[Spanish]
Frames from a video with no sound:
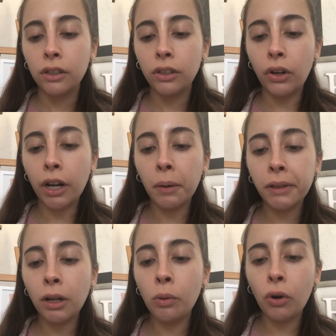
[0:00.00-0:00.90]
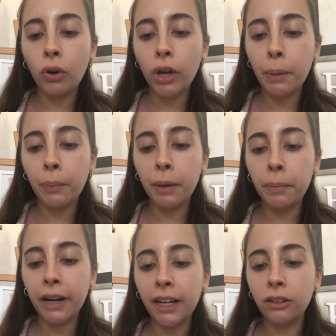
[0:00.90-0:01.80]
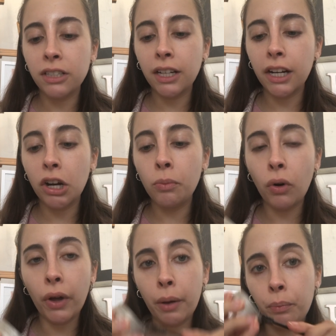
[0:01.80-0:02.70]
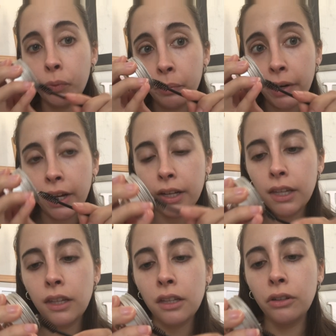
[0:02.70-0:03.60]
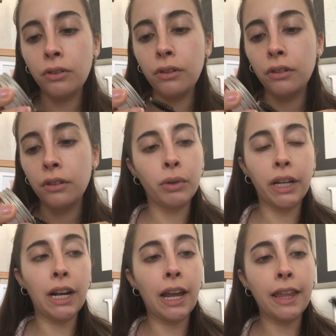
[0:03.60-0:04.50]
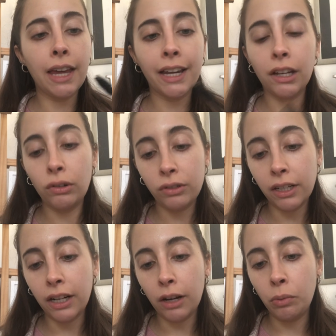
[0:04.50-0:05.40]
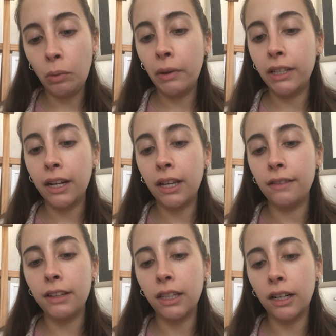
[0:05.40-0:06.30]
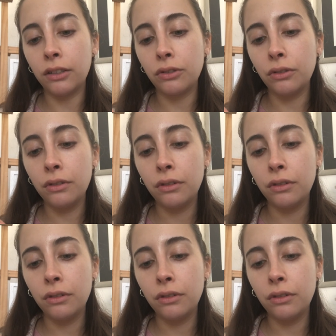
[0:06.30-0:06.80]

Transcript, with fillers: Yo generalmente lo mojo después para que no se cree como espuma aquí dentro, porque la idea es que no se cree espuma, tienes que evitar eso.